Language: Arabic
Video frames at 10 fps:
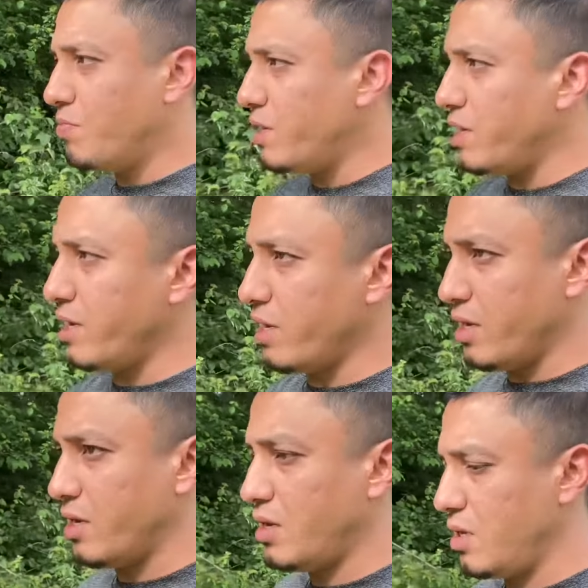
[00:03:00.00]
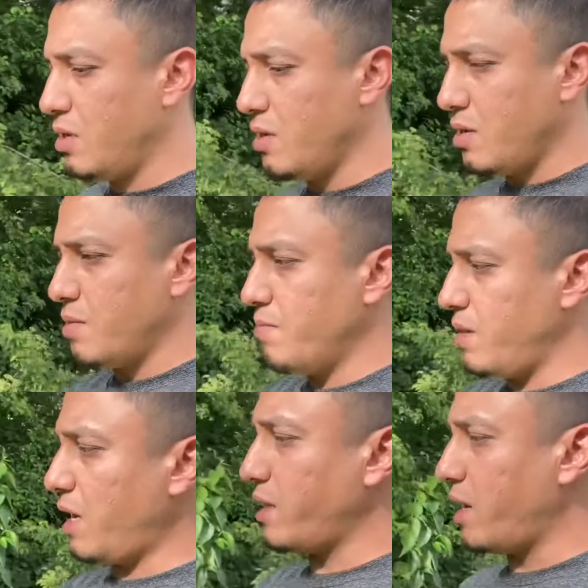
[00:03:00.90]
بال
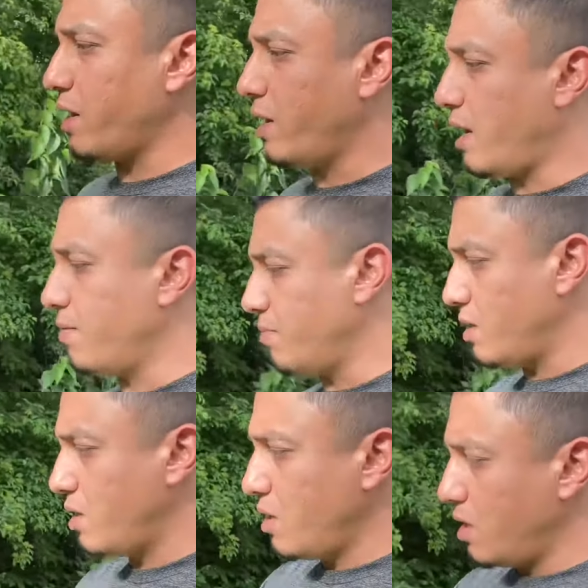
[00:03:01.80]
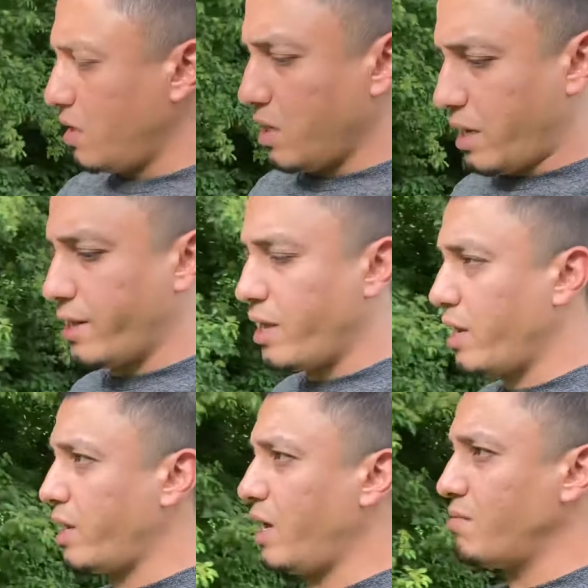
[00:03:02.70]
بالحدائق العامه
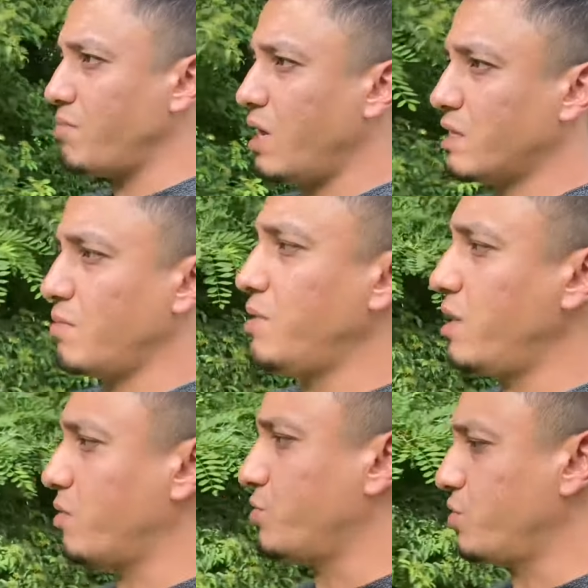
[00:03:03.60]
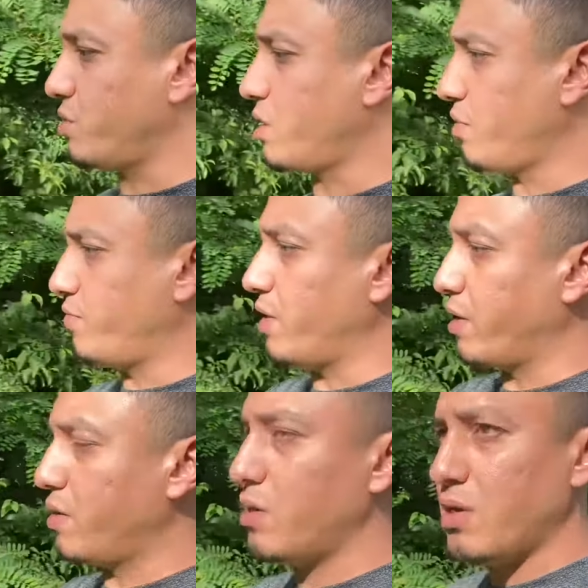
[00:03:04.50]
الحدائق العامه حتى بالليل شرطه تفتر
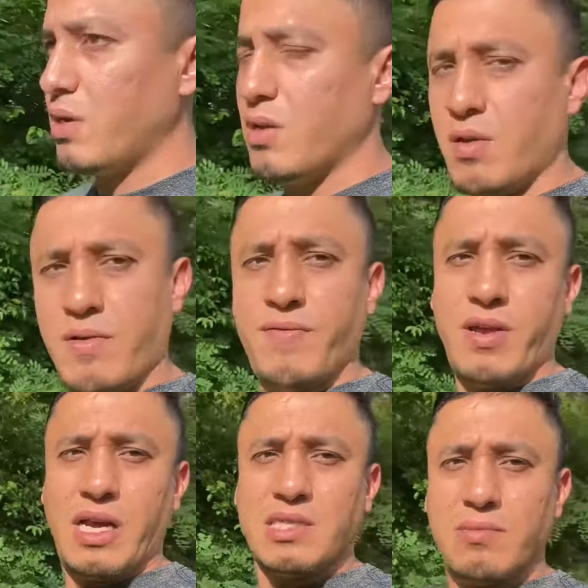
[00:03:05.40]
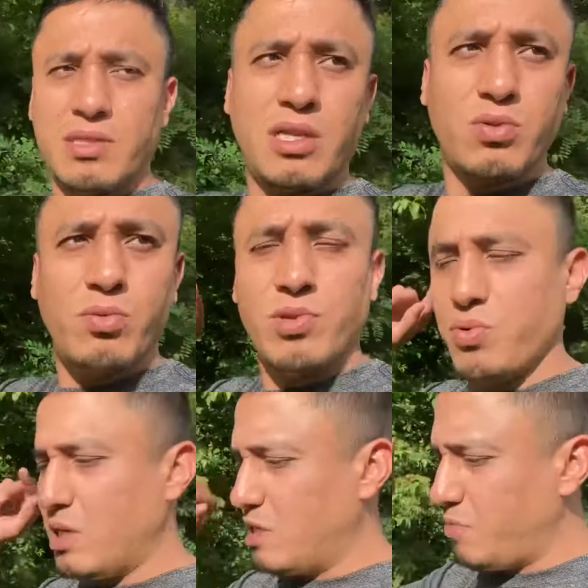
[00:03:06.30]
فلازم انت تكون
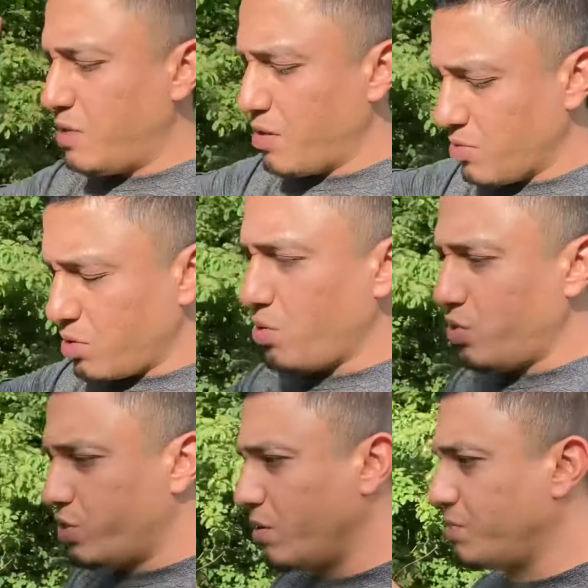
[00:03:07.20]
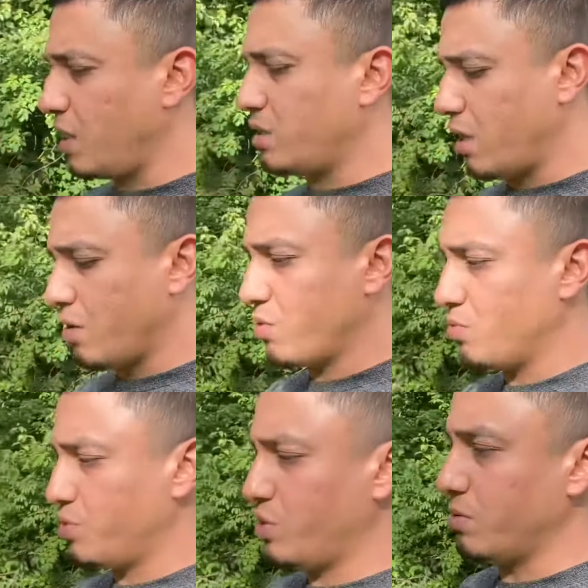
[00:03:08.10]
متواجد بيها من طلوع الشمس حتى غروب
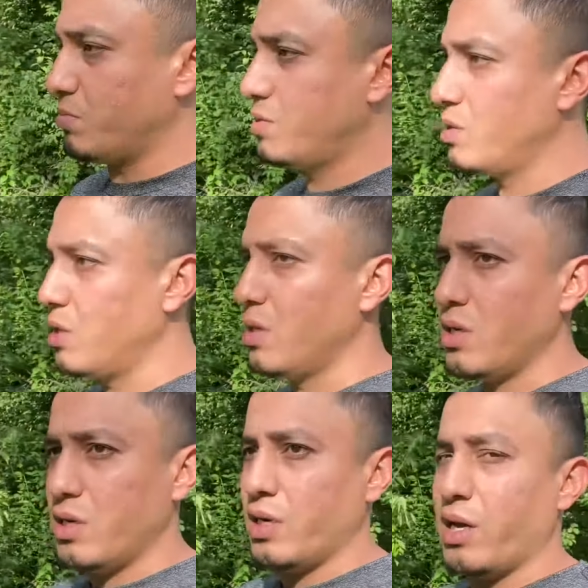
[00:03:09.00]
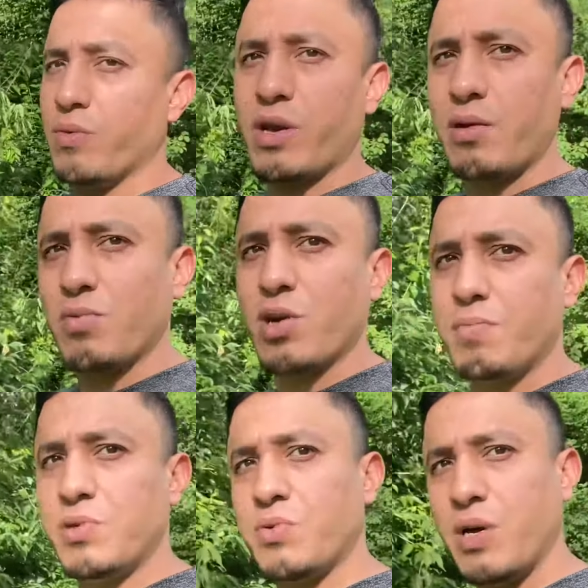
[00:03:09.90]
الشمس يعني ورا المغرب
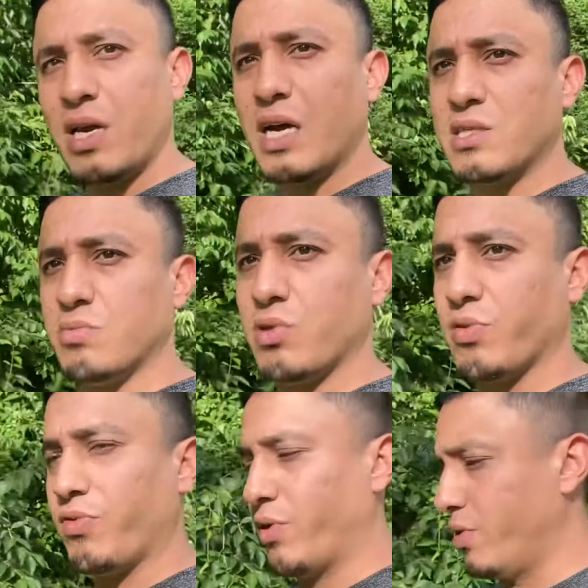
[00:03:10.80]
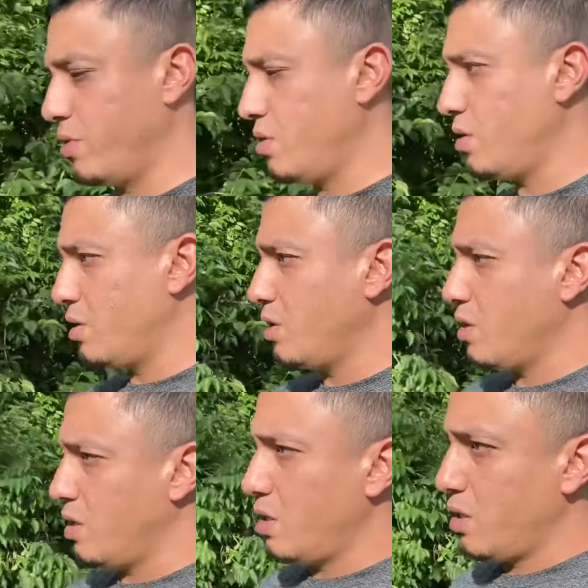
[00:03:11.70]
بشويه لازم تطفر
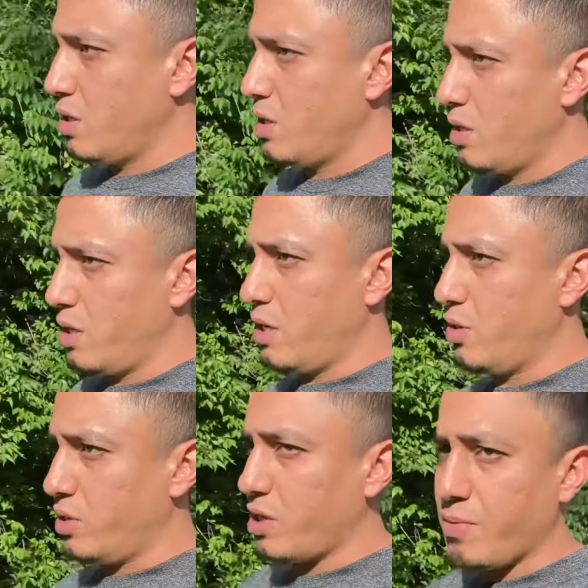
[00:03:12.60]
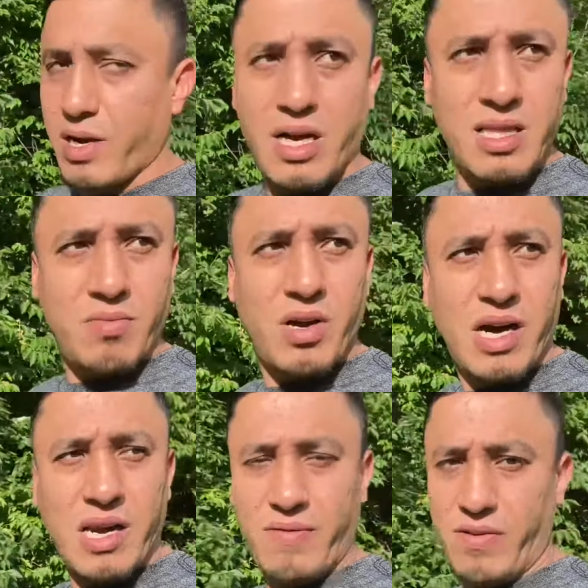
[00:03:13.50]
لان يعني يعتبر هذا
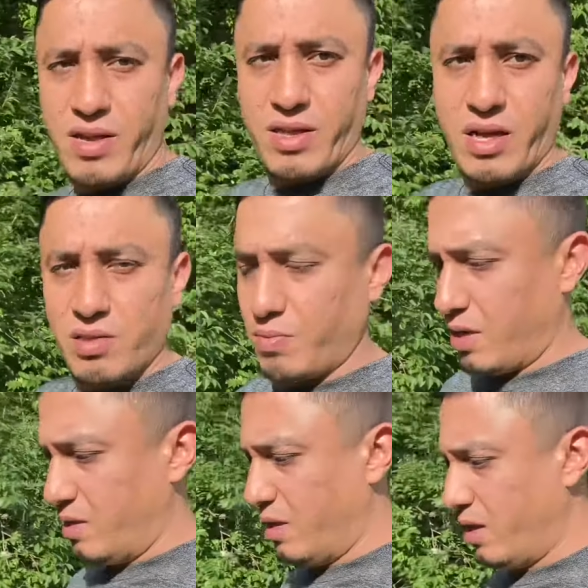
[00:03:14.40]
مخالفه اذا تبقى انت